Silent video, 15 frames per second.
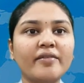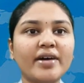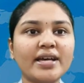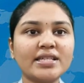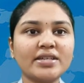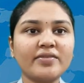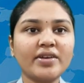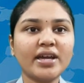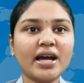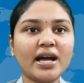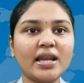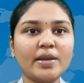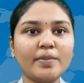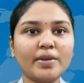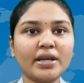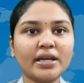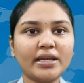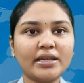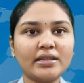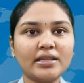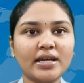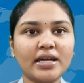వాసవి ఆలంబన
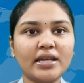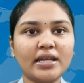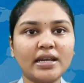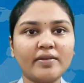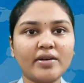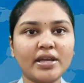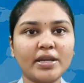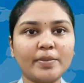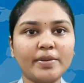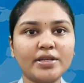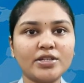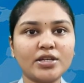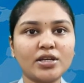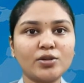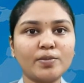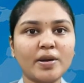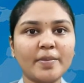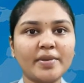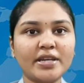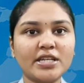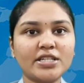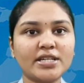కింద నెలవారీ పింఛన్లు పంపిణీ